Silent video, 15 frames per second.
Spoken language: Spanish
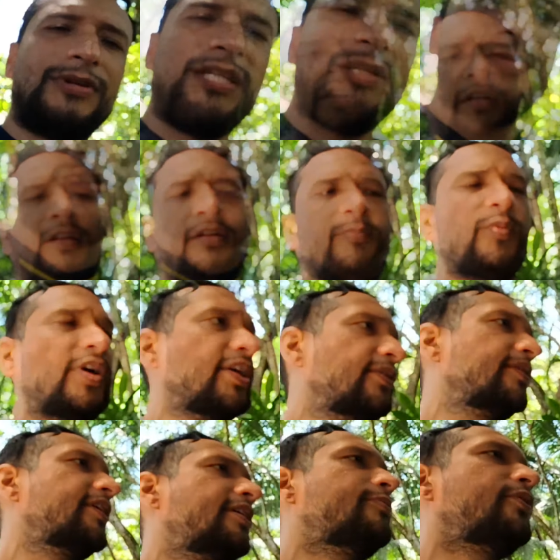en cuenta muchachos.
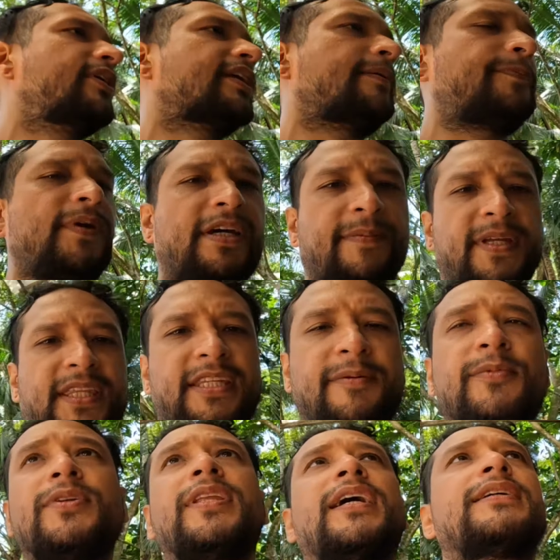Bueno, y muy rápidamente
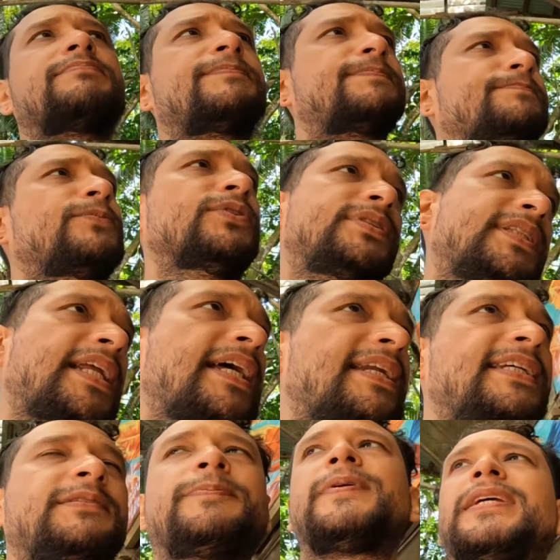
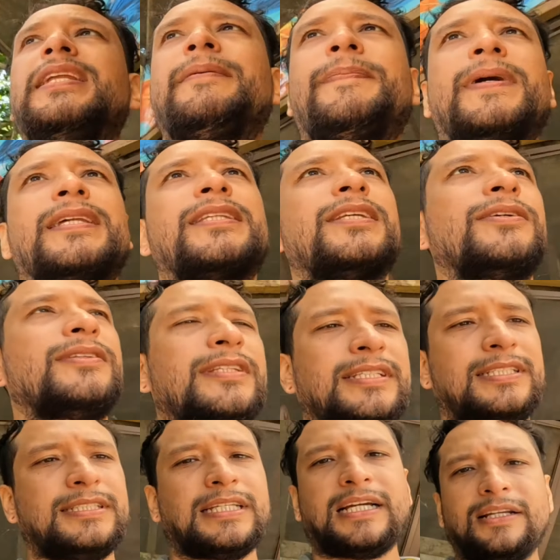mostrarles pues la parte
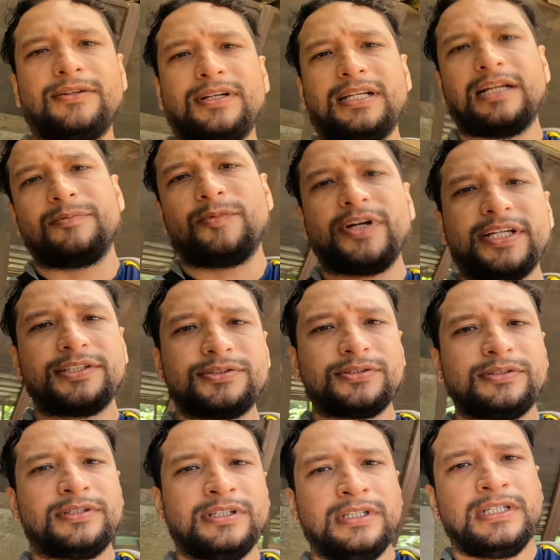donde está lo del
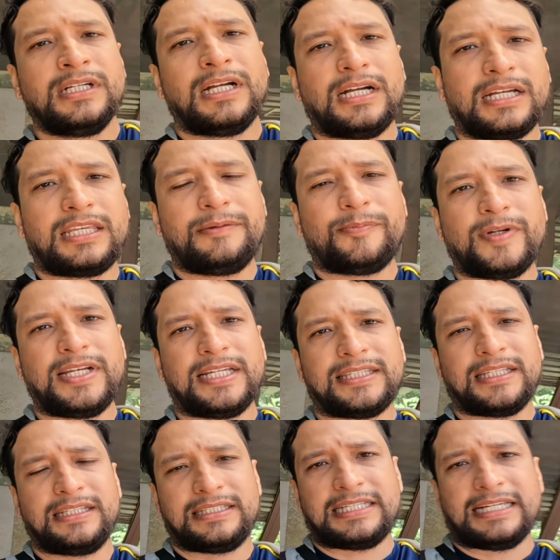almuerzo. Aquí pues
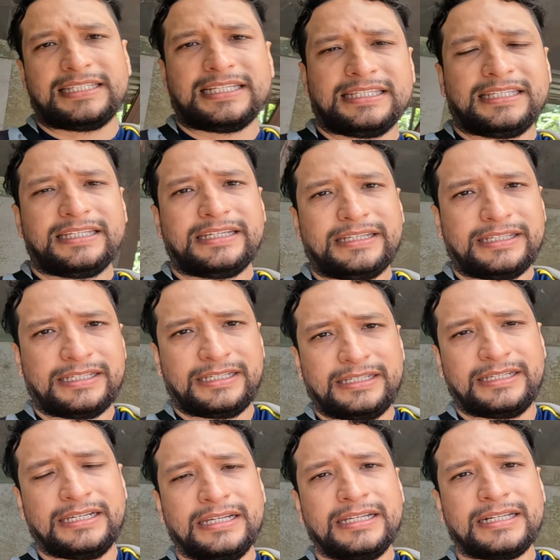tratan
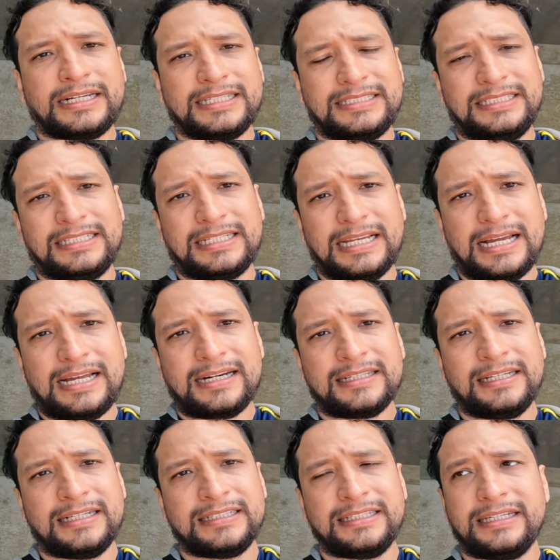de reciclar,
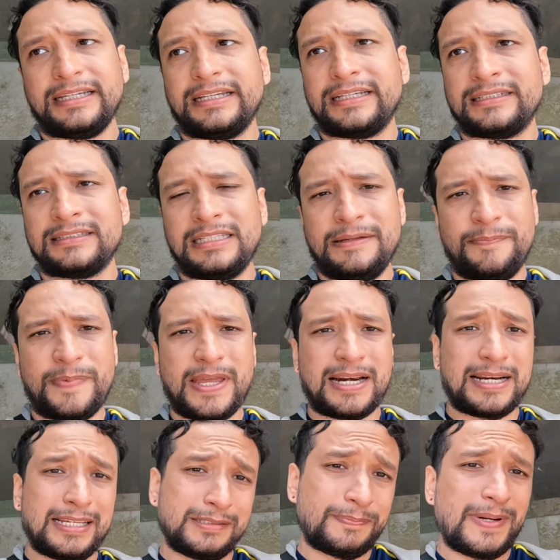de
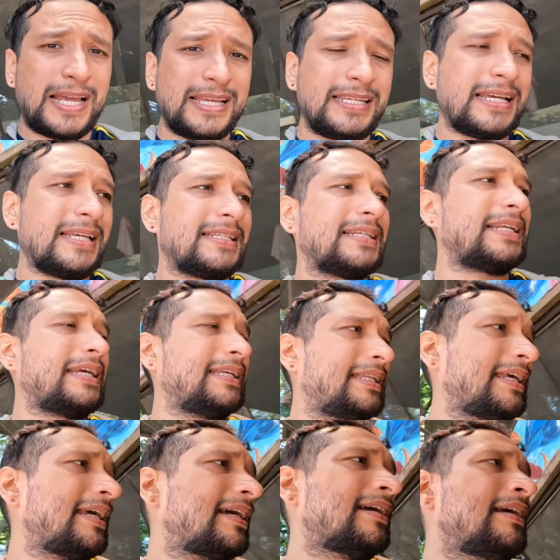limpiar las playas, esa es la
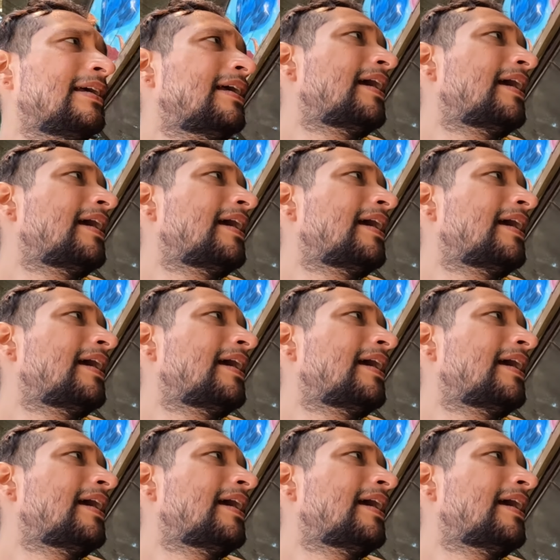idea